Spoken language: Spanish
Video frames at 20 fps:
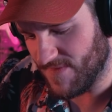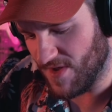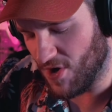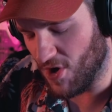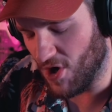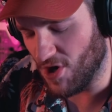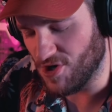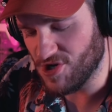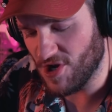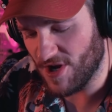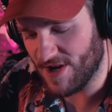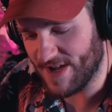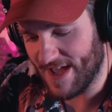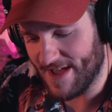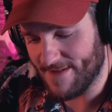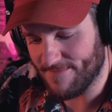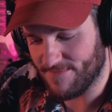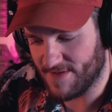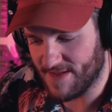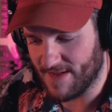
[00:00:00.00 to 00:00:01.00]
con lo
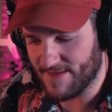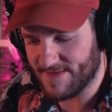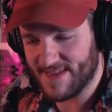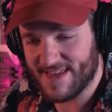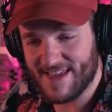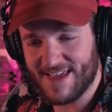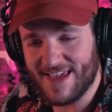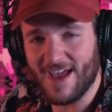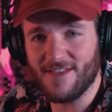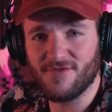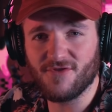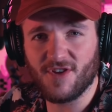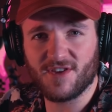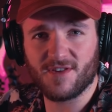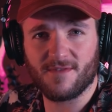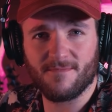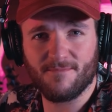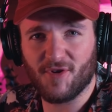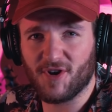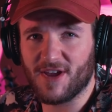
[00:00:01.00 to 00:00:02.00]
que, siguiendo,
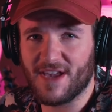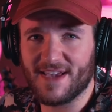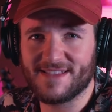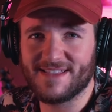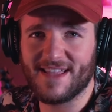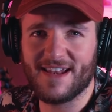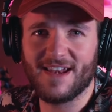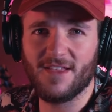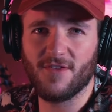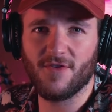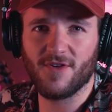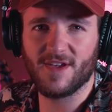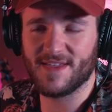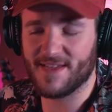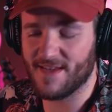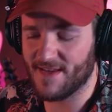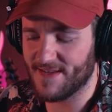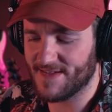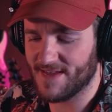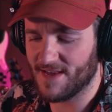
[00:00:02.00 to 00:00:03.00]
porque he tenido
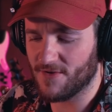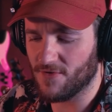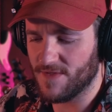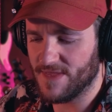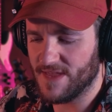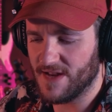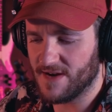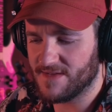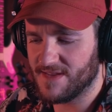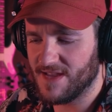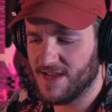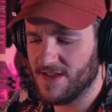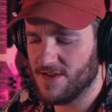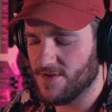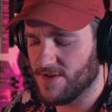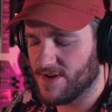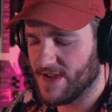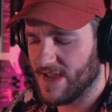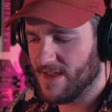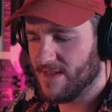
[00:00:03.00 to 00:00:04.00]
ese, ese
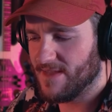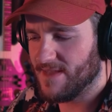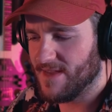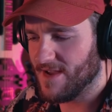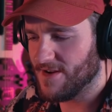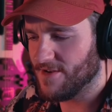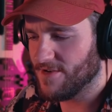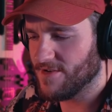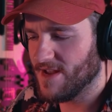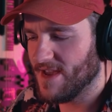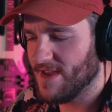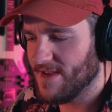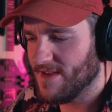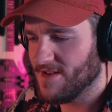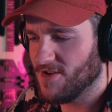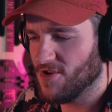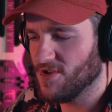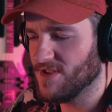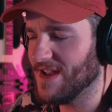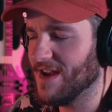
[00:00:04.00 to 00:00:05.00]
conciertillo que hicieron, eh,
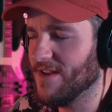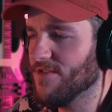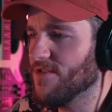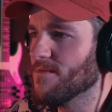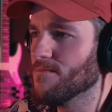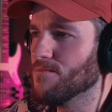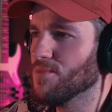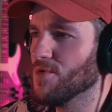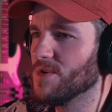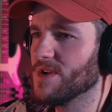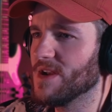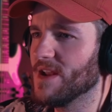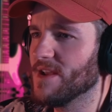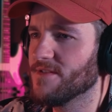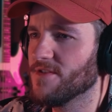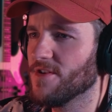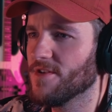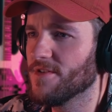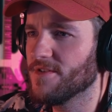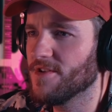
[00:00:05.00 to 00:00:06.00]
lo he tenido en bucle,
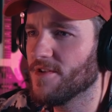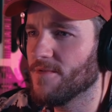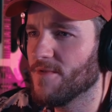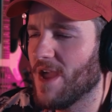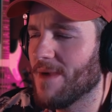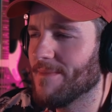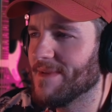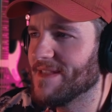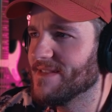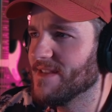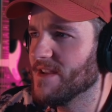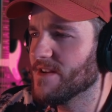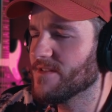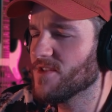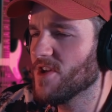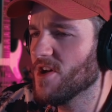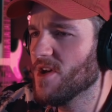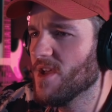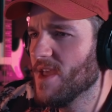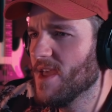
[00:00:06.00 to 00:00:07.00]
no, no voy a mentir,
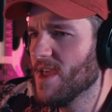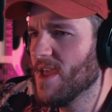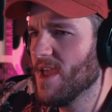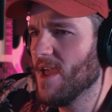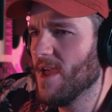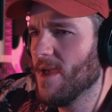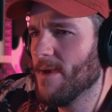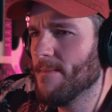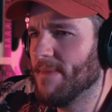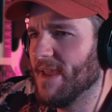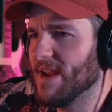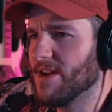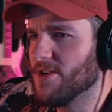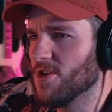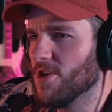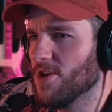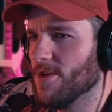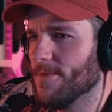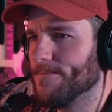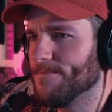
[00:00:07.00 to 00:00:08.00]
¿no?
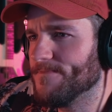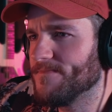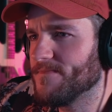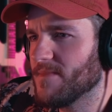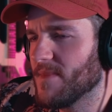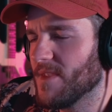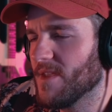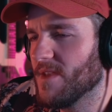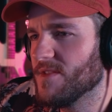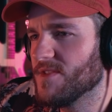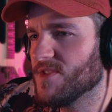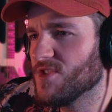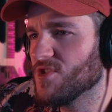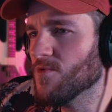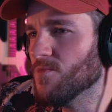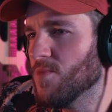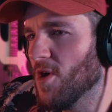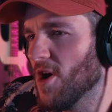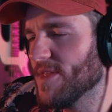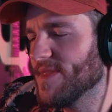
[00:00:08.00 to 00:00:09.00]
Pero
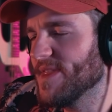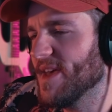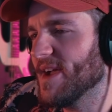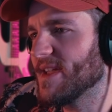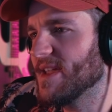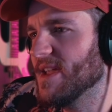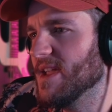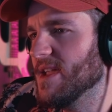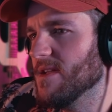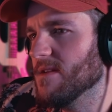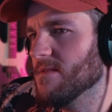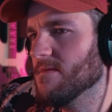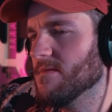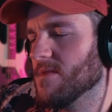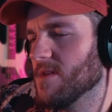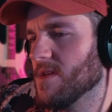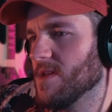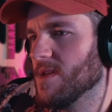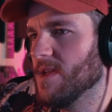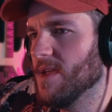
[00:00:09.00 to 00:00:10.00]
su voz aquí
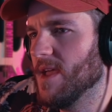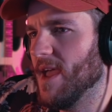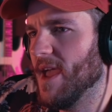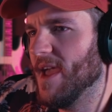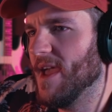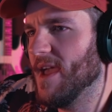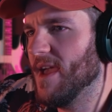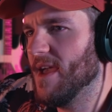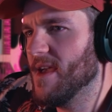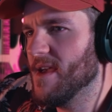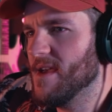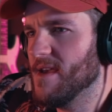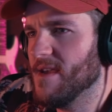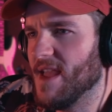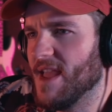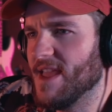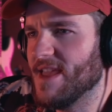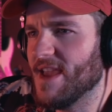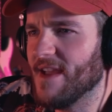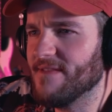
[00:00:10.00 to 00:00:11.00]
eh,
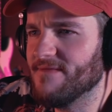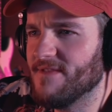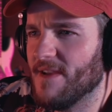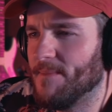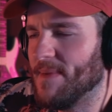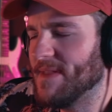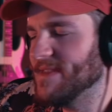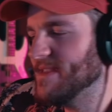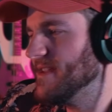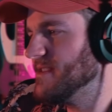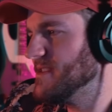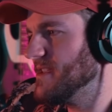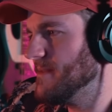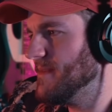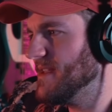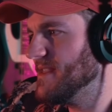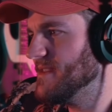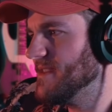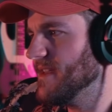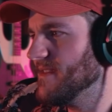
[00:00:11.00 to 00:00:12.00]
y ya
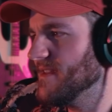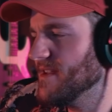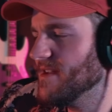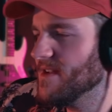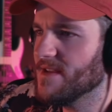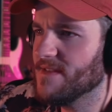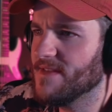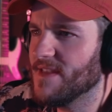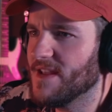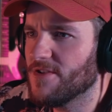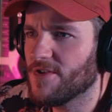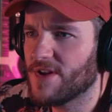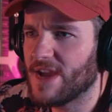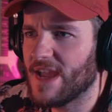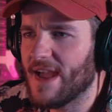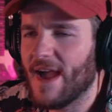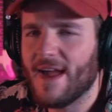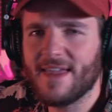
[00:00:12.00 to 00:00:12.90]
independientemente de, lo que